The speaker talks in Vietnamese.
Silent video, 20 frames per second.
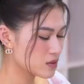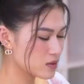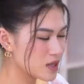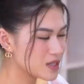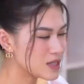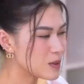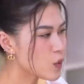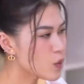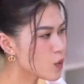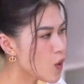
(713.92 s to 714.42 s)
Thật
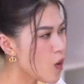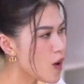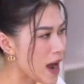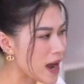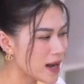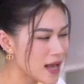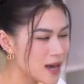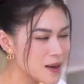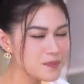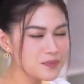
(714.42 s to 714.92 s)
ra Tâm cũng cố
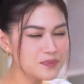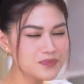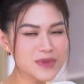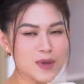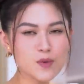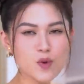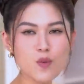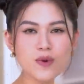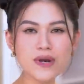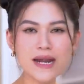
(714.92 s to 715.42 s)
gắng lắm,
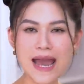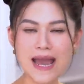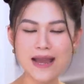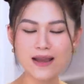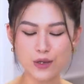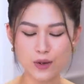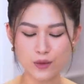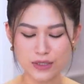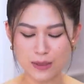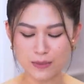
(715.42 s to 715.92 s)
Tâm cũng ráng
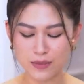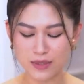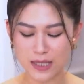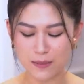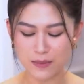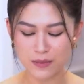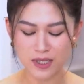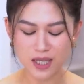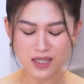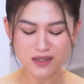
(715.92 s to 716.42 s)
kiểu
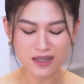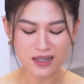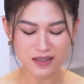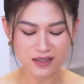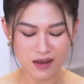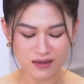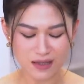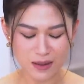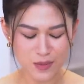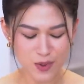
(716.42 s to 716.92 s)
Tâm nít cái
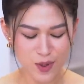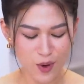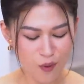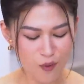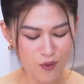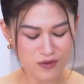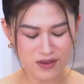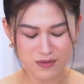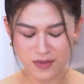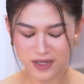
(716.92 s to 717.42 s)
chân Tâm
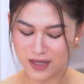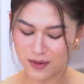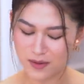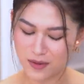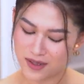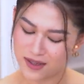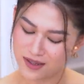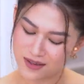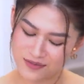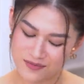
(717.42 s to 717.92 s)
vô nhưng mà Tâm
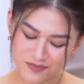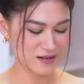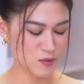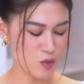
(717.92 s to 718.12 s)
có thấy